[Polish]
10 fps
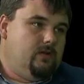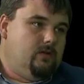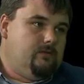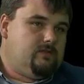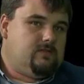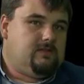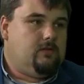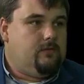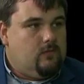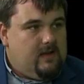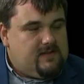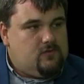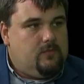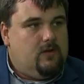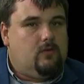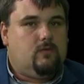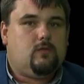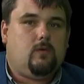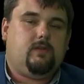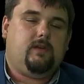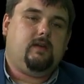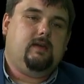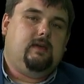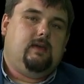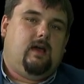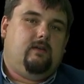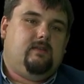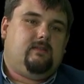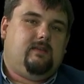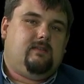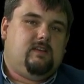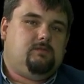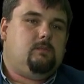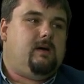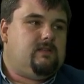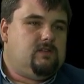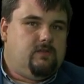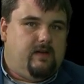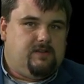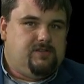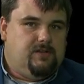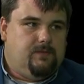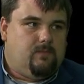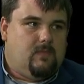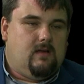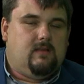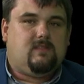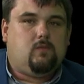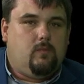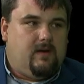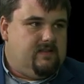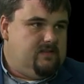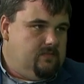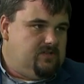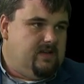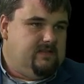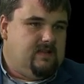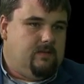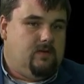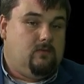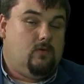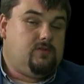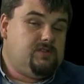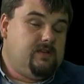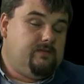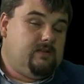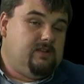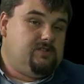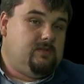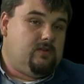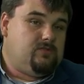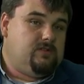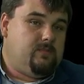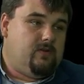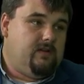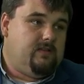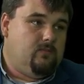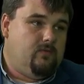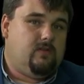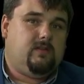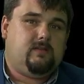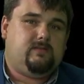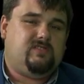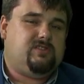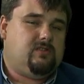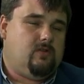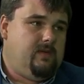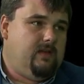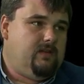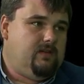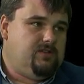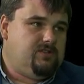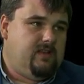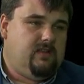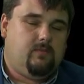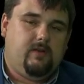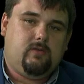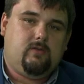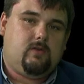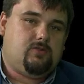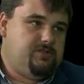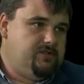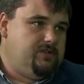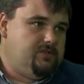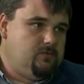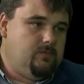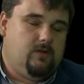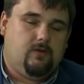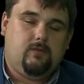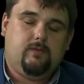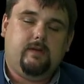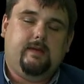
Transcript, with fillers: milionów wzrosła do 12 milionów złotych, a więc jesteśmy bardzo otwarci mm, na współpracę z mieszkańcami. Łącznie wydaliśmy na różne projekty, mówię o tych w sferze tylko miękkich i średnich projektów, około 60 milionów.